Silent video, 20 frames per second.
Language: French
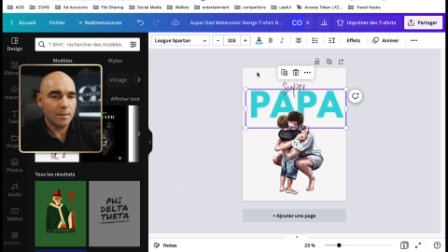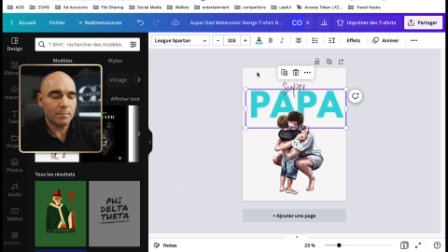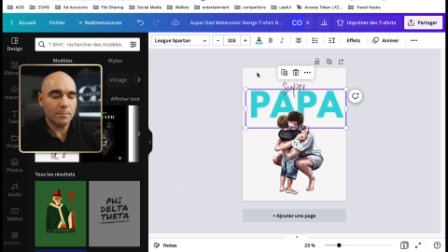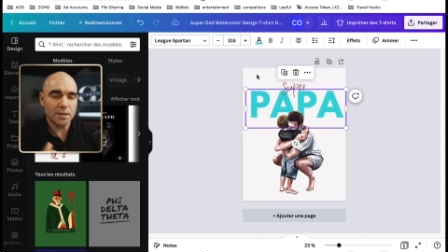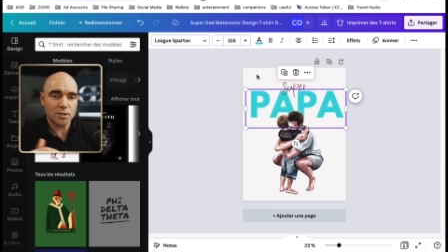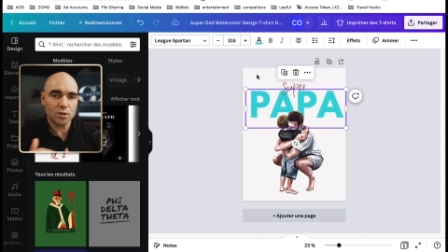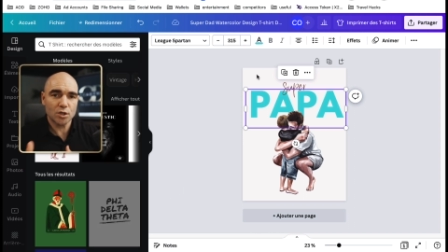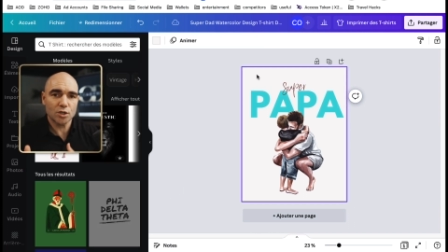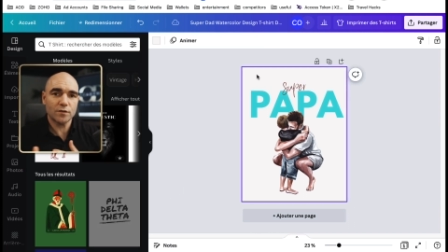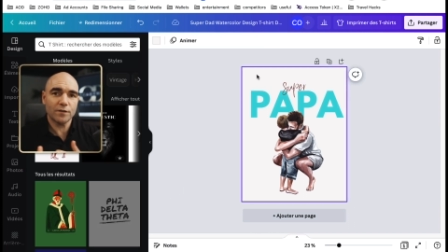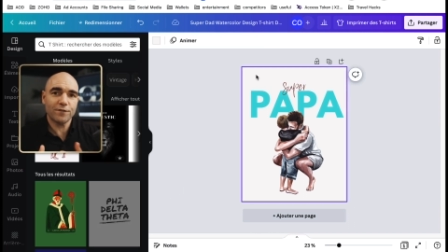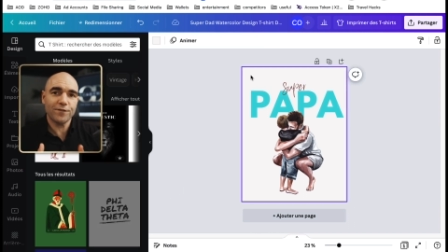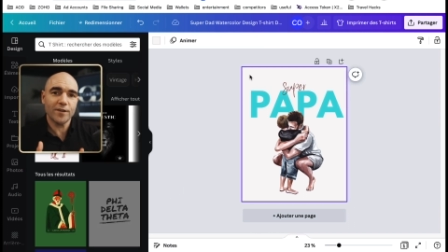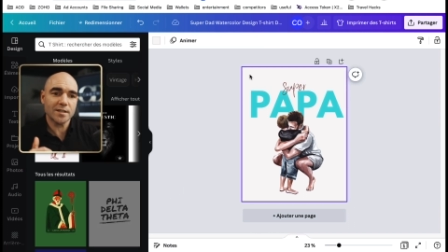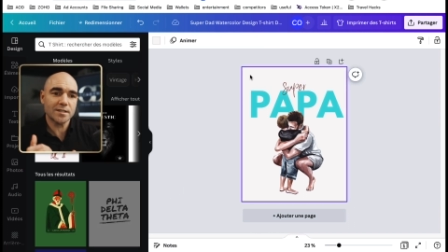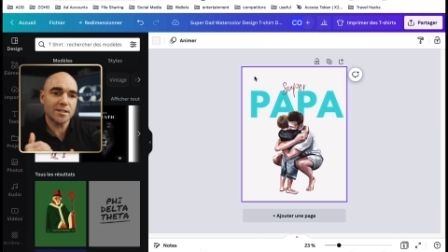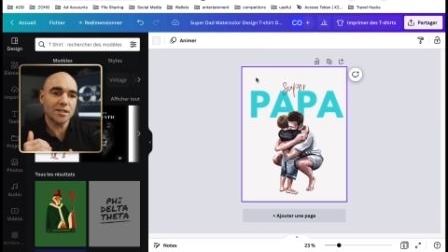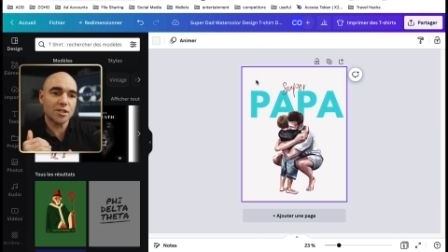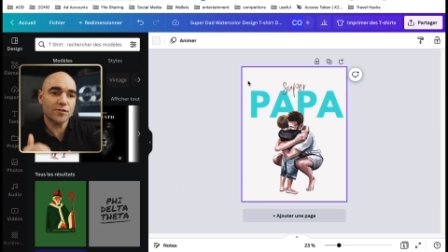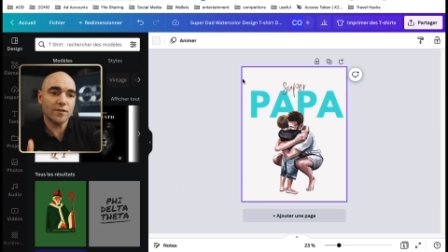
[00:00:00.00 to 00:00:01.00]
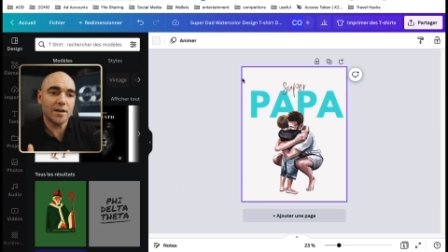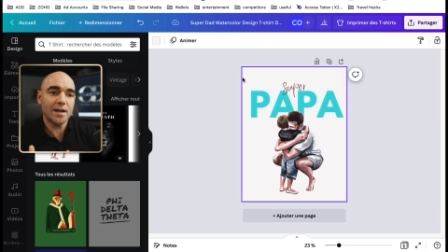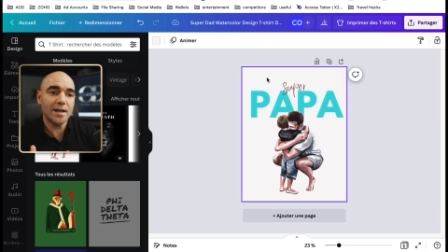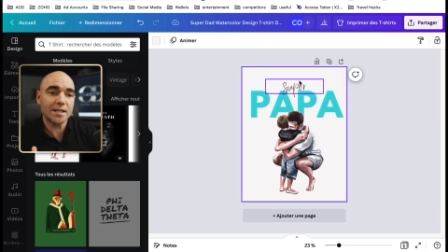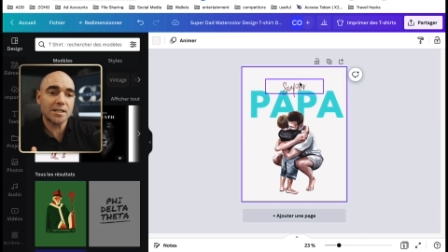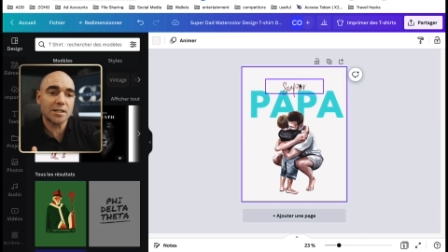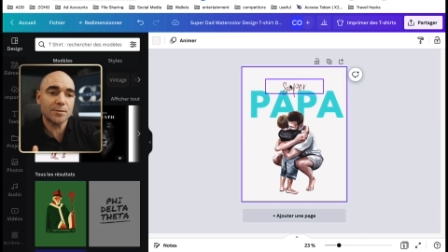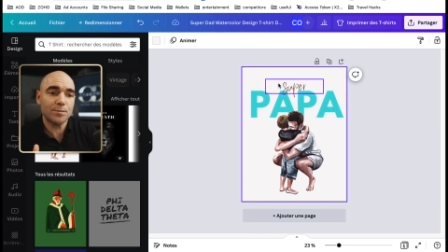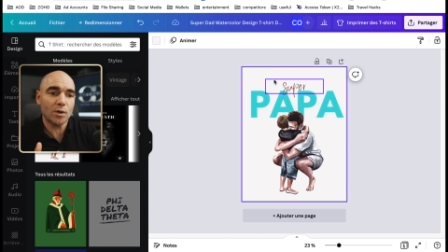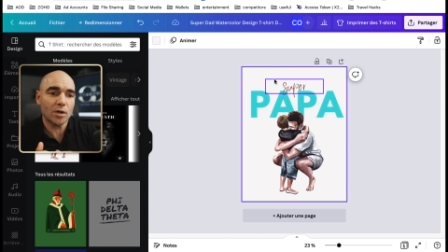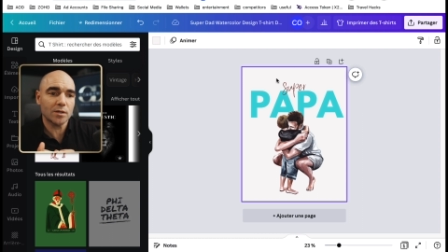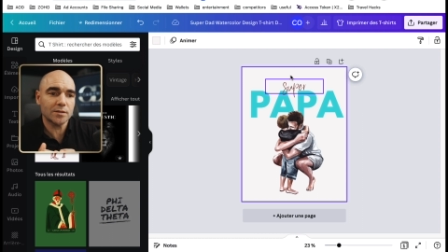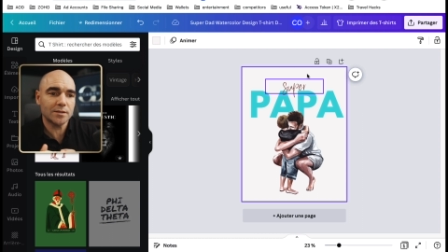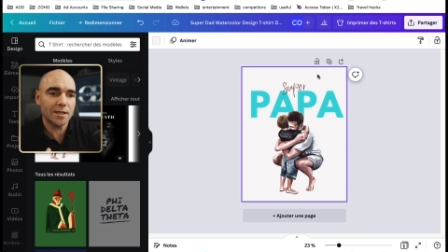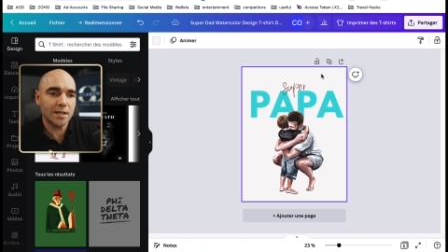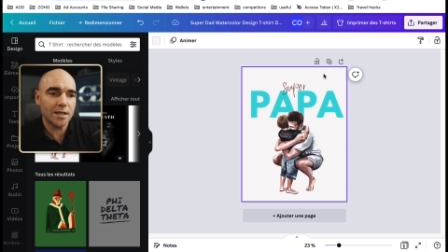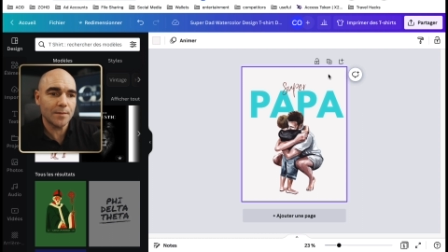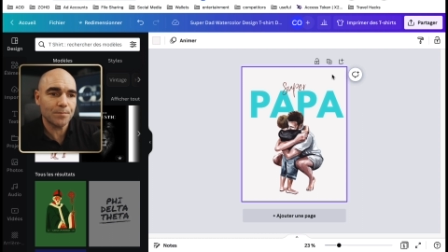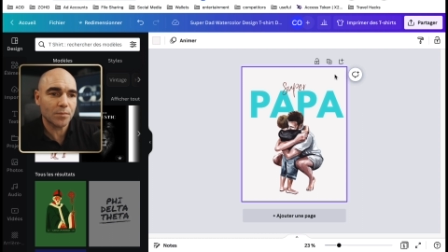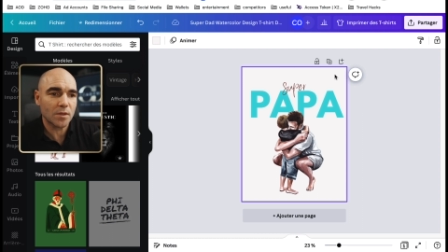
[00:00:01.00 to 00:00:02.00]
mais ce que je vais faire, c'est que je vais
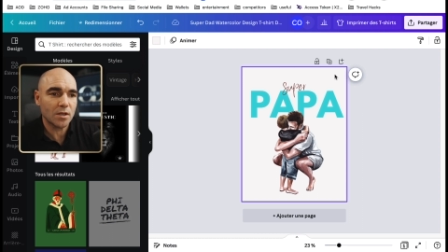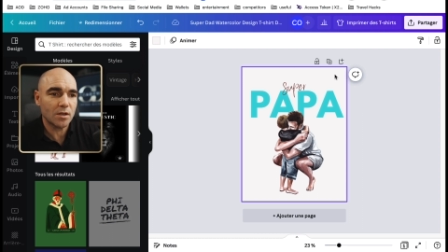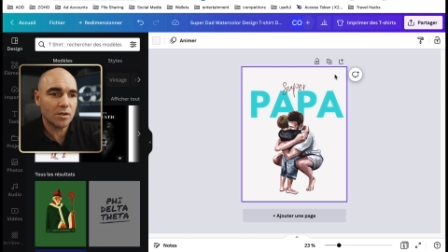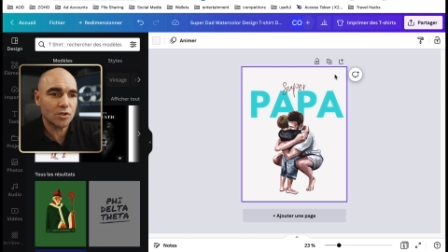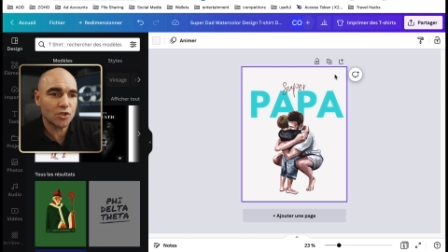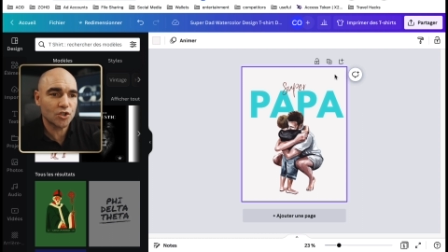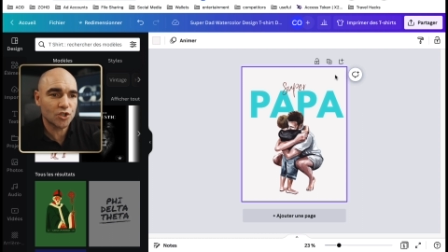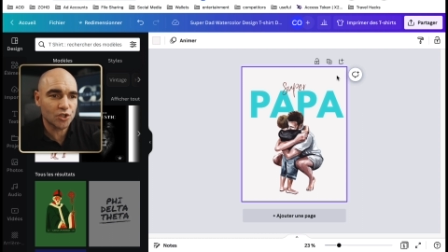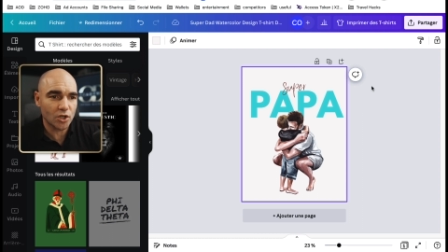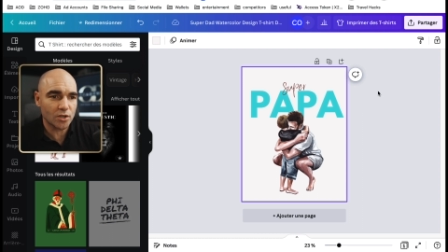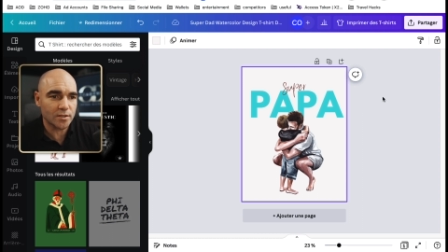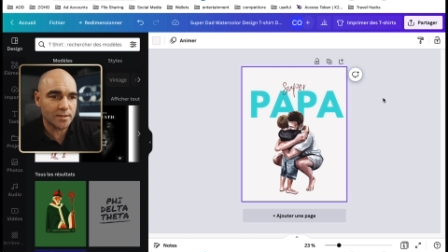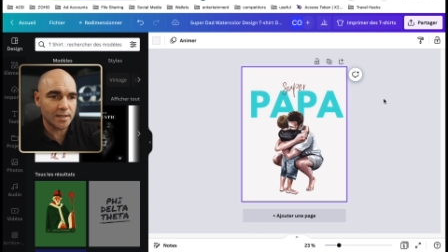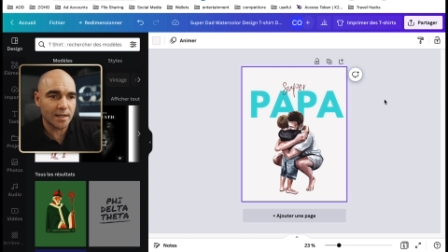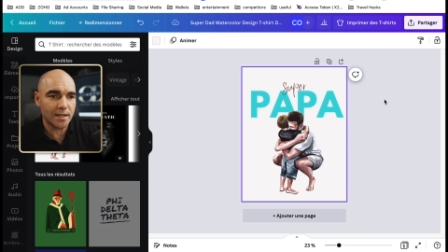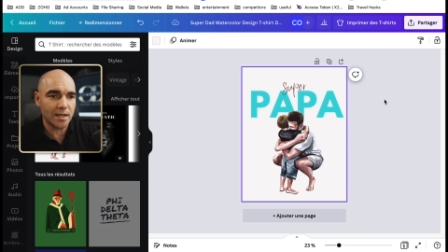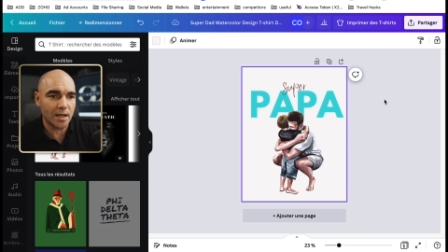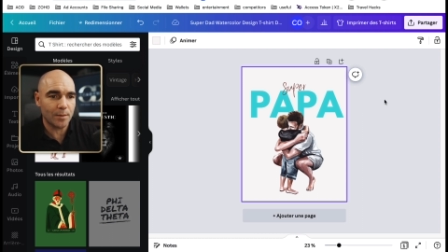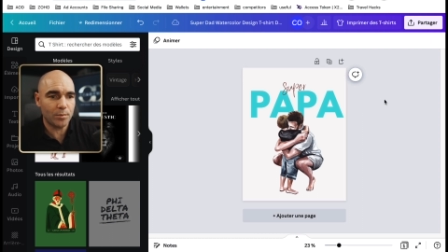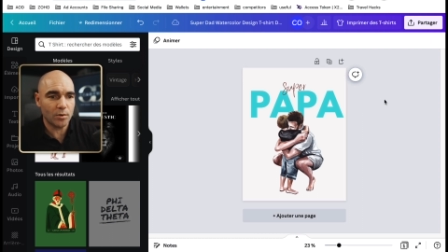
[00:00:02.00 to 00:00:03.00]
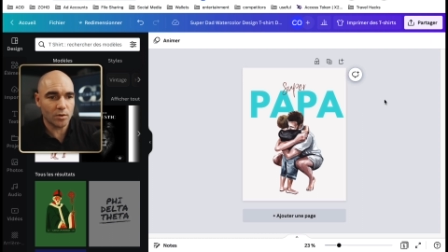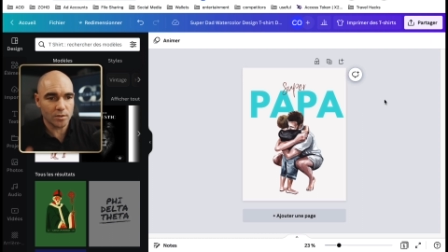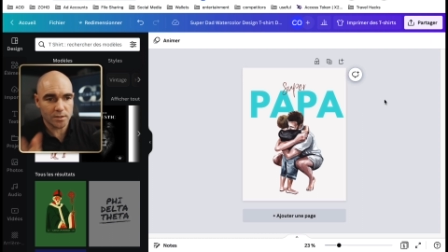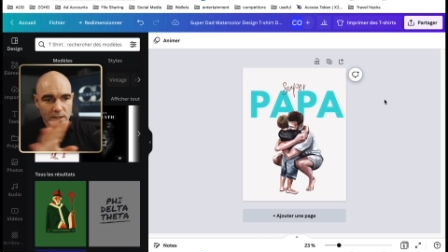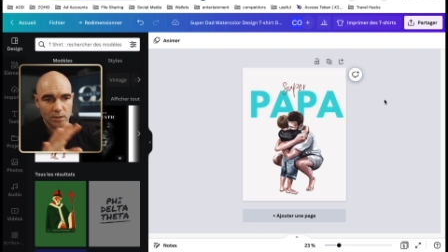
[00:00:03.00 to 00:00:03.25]
l'exporter sans arrière-plan.